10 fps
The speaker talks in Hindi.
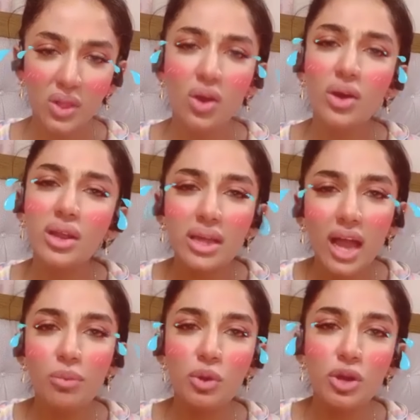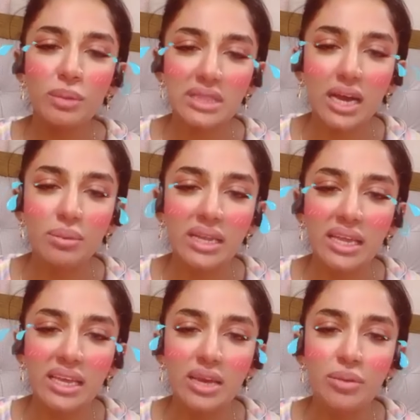और अगर आप लोग को पता भी
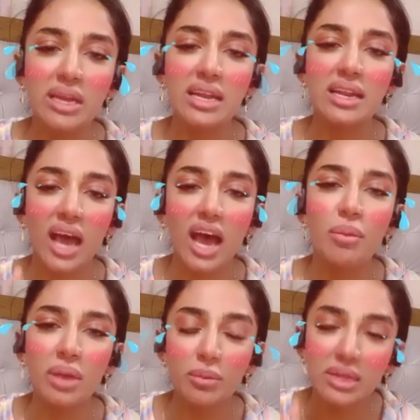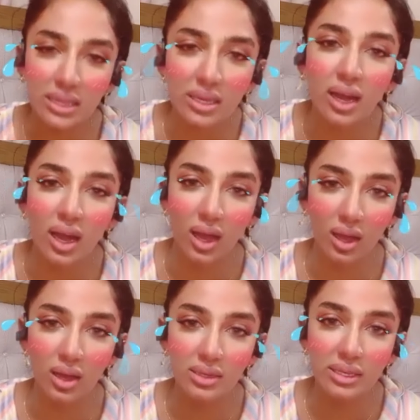नहीं है ना मेरा नाम है मतीरा
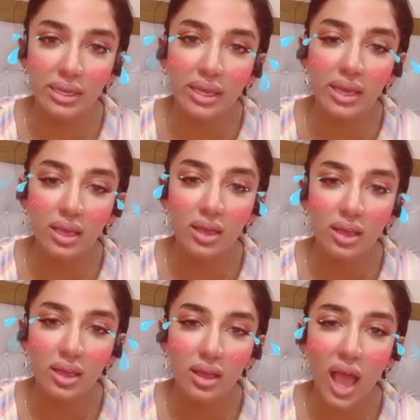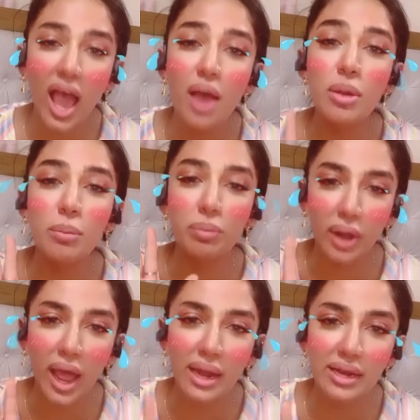ठीक है I'm a
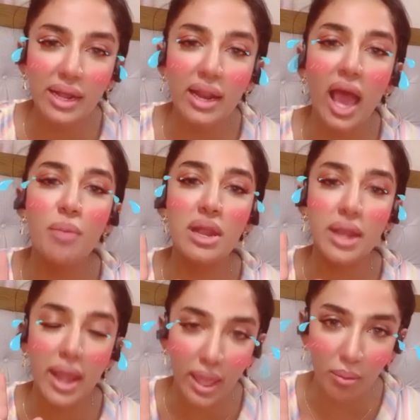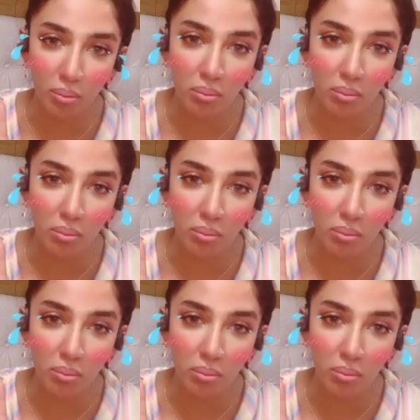brand and I'm a name.